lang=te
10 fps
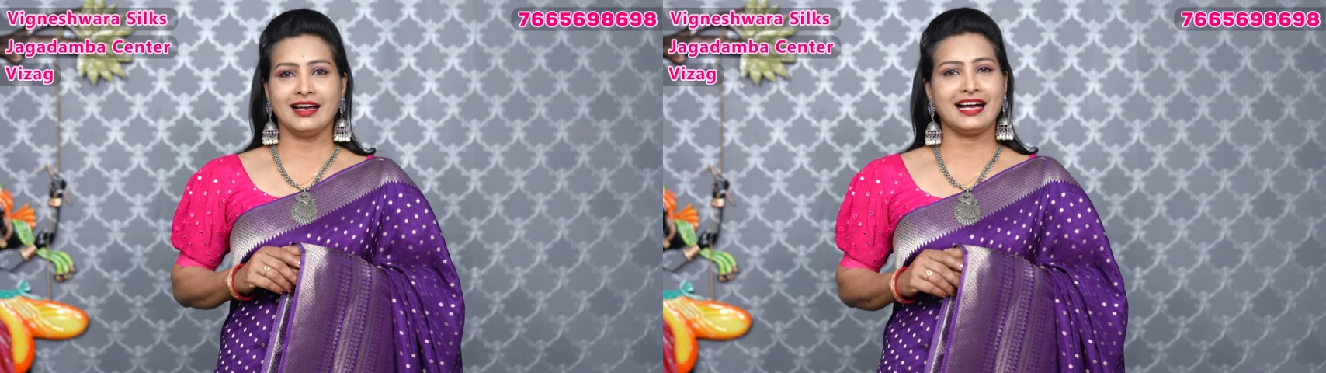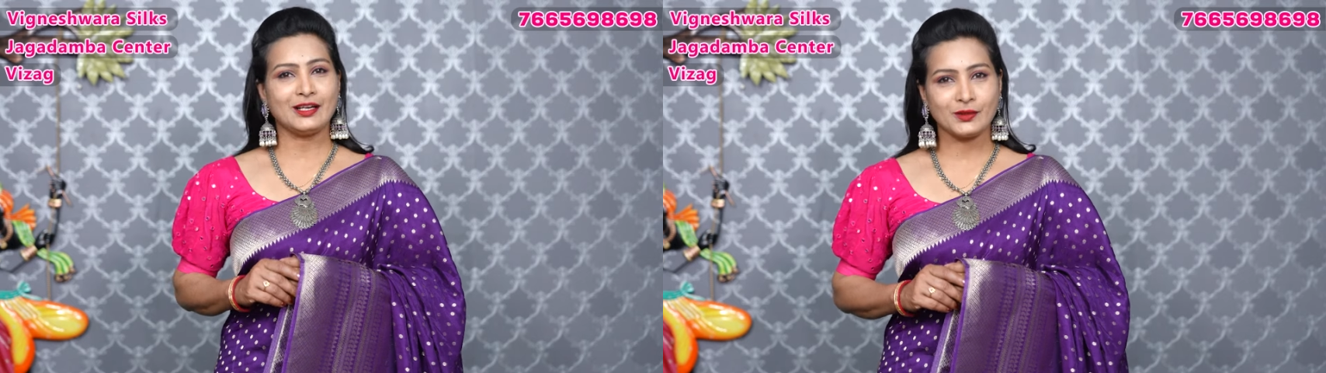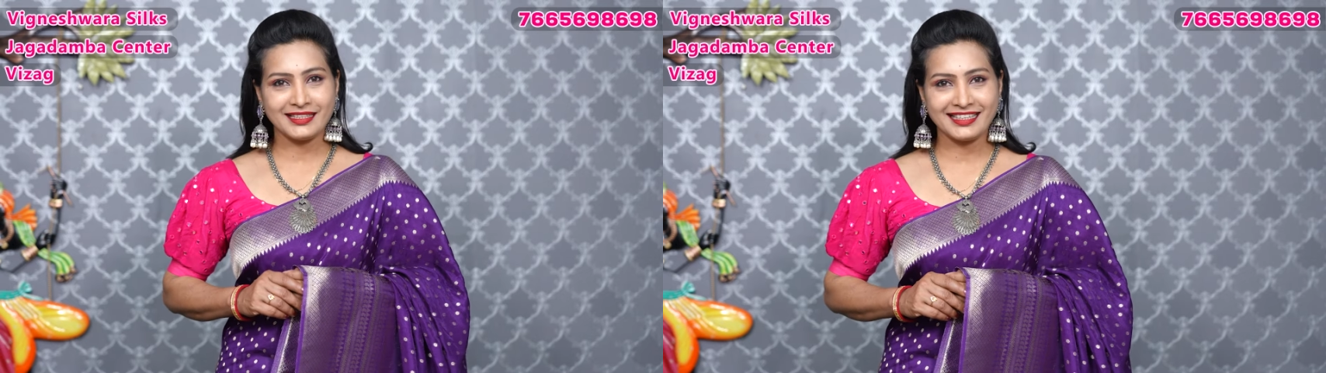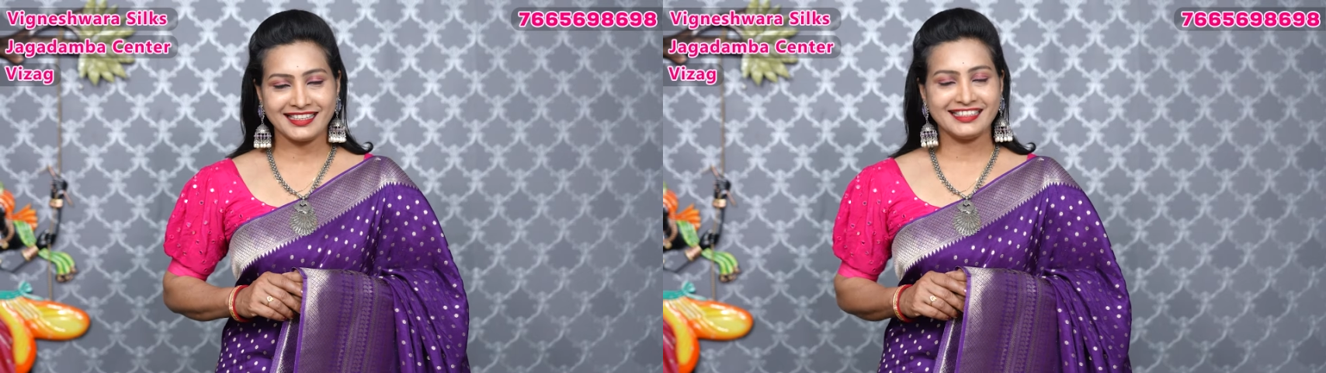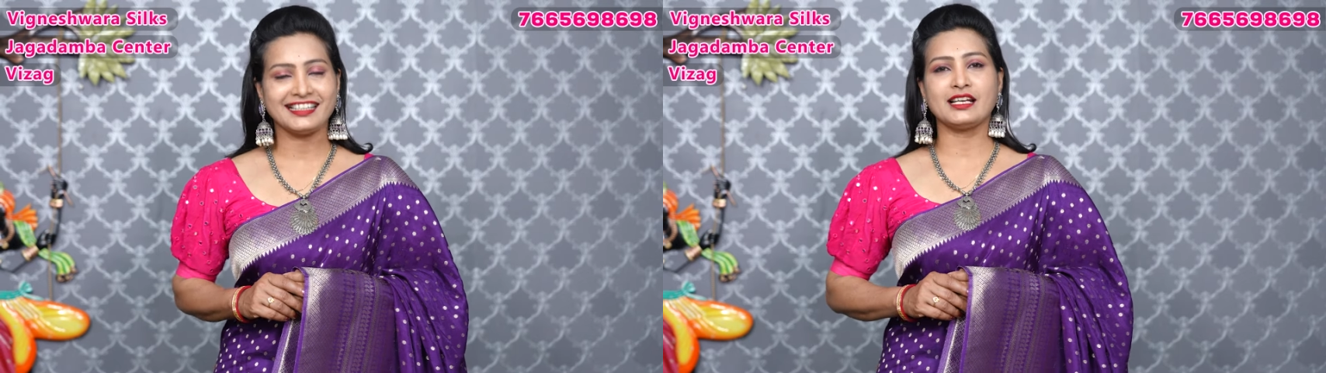హలో అండి
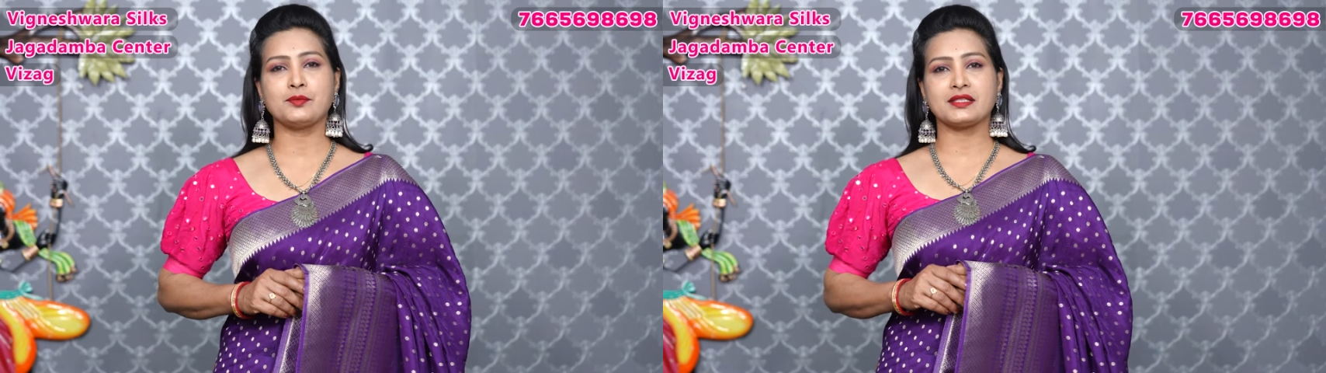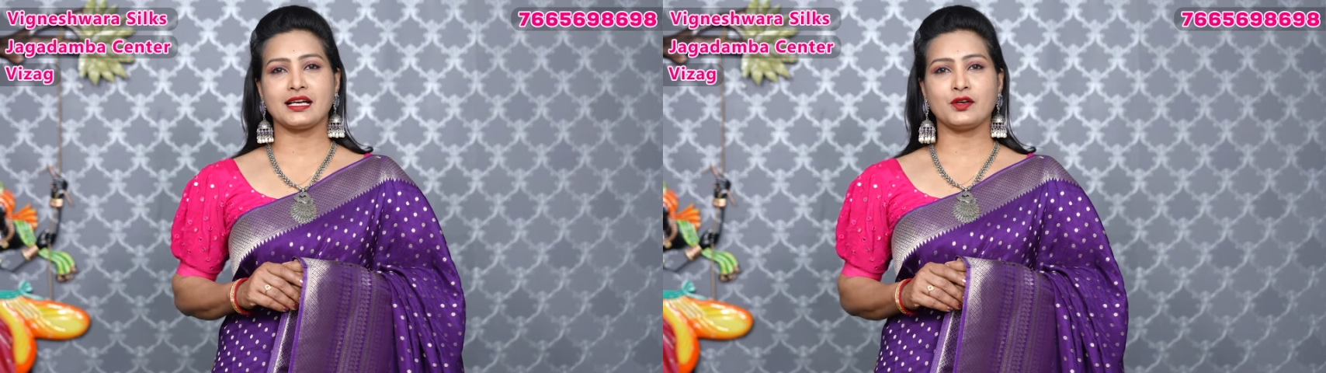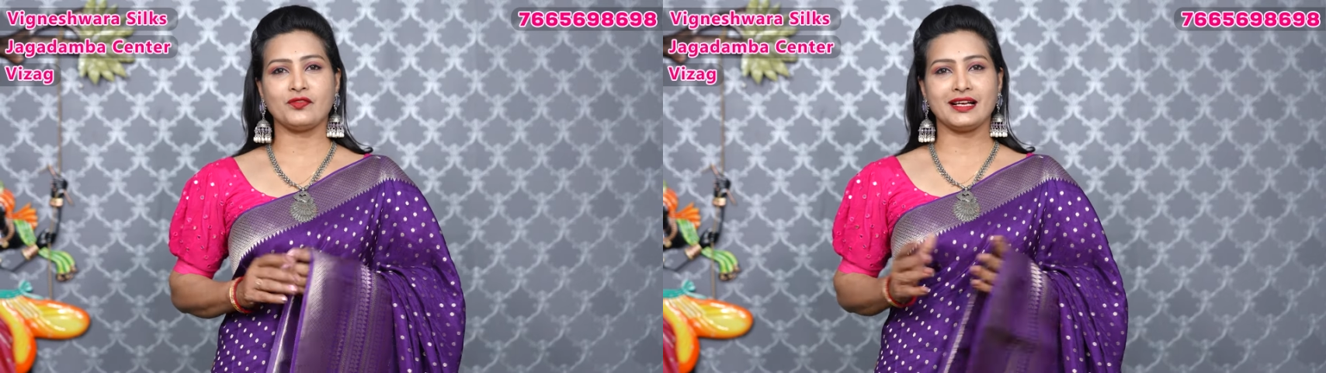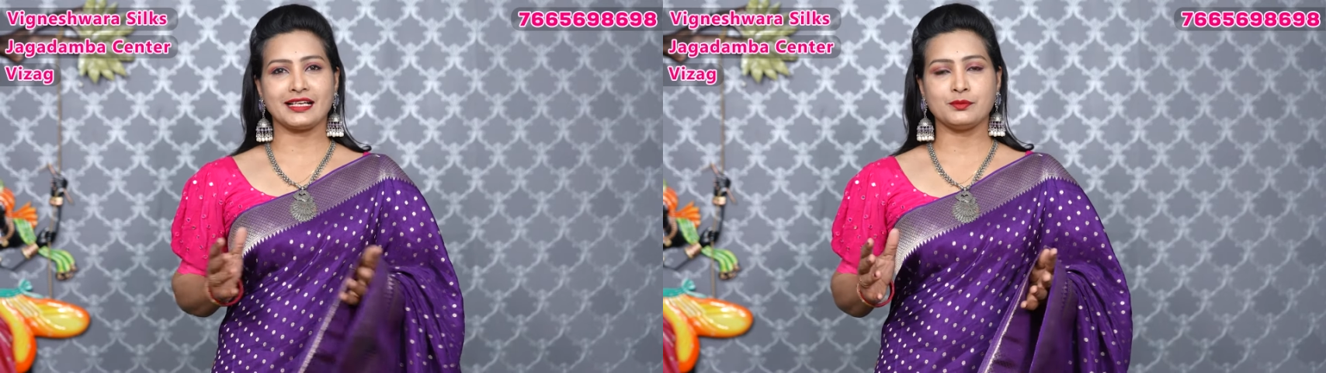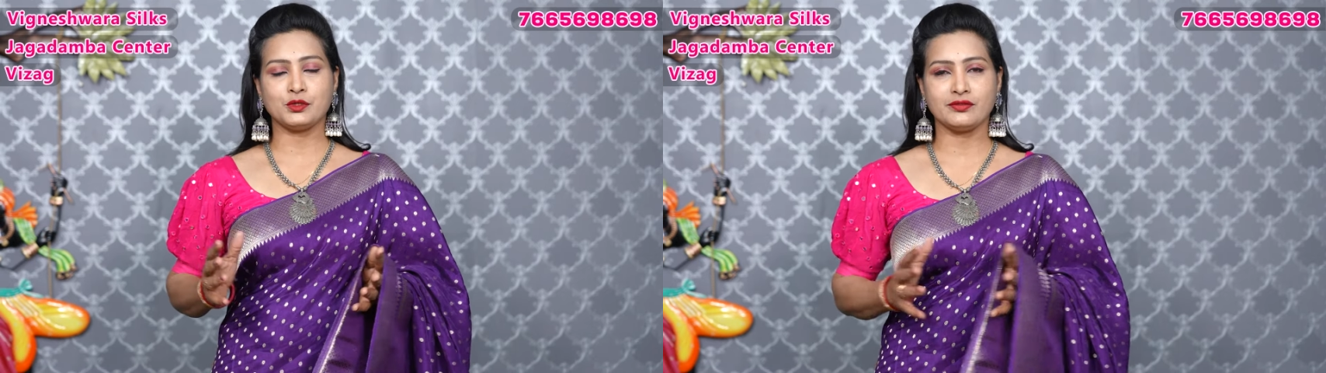అందరికీ నమస్కారం
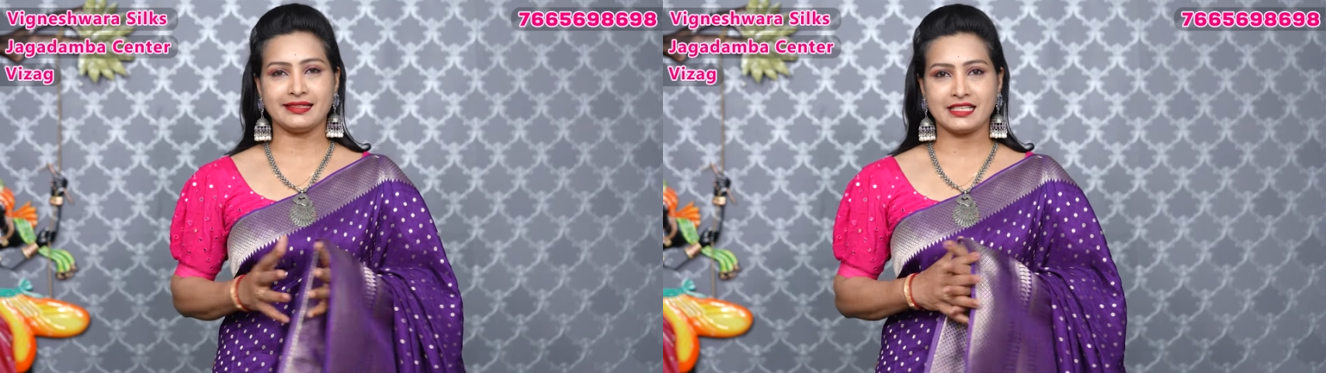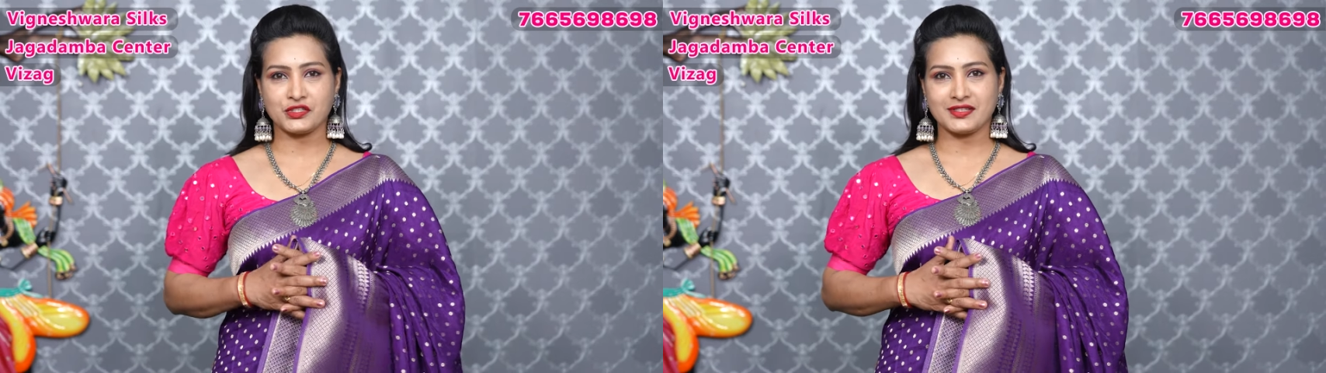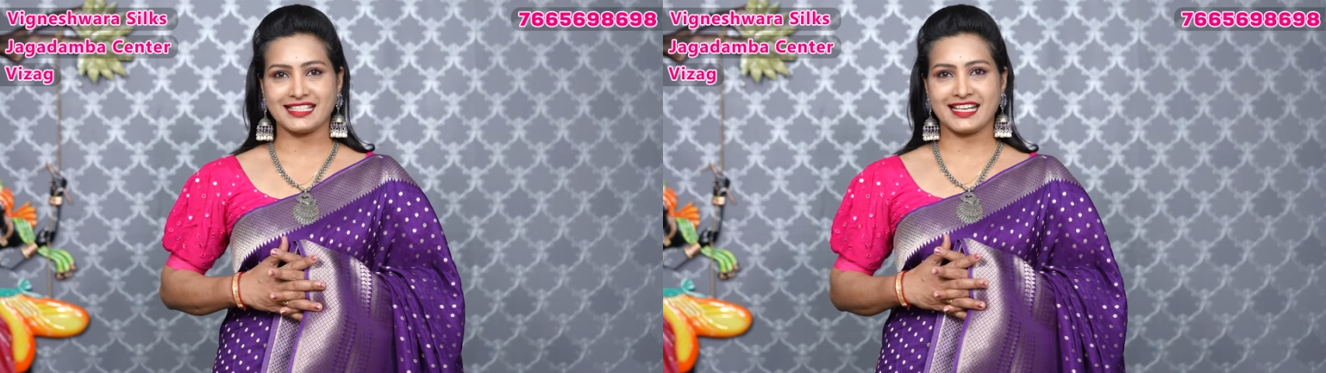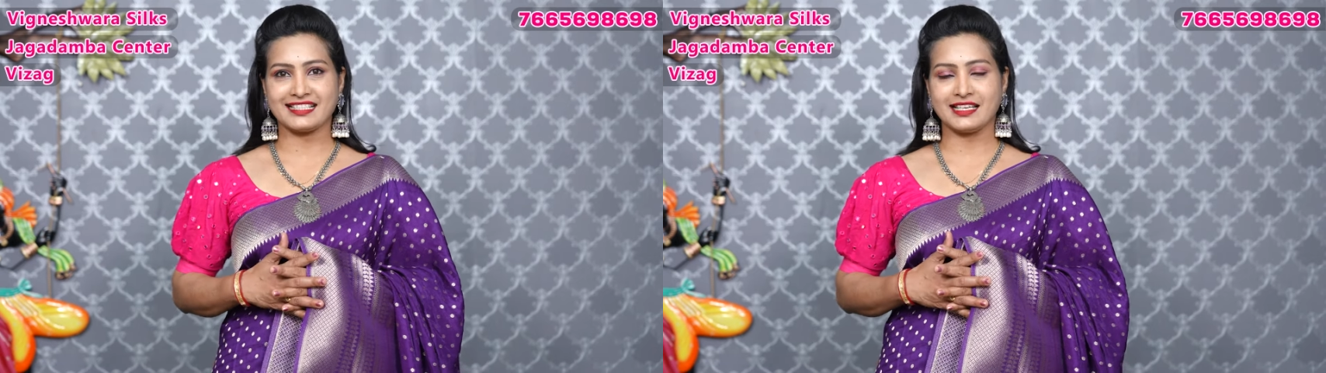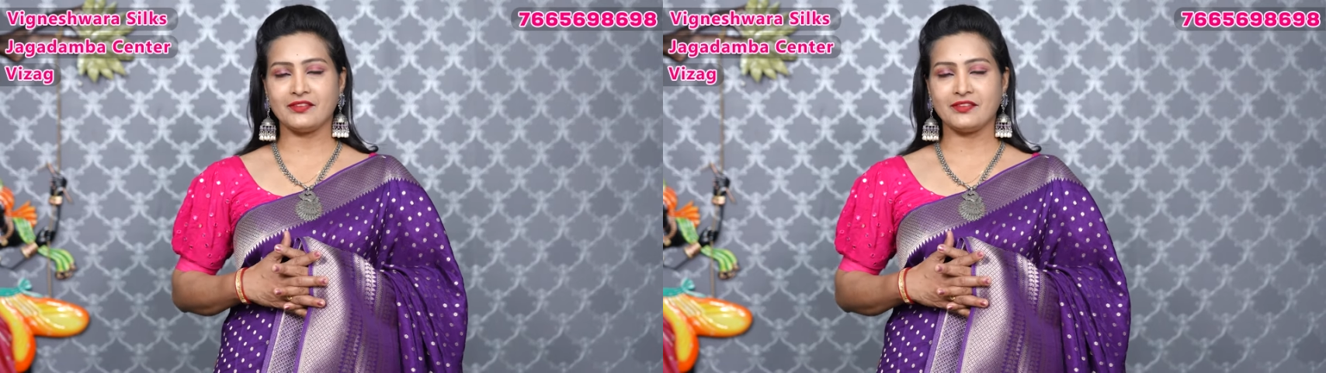వెల్కమ్ టు విఘ్నేశ్వర సిల్క్స్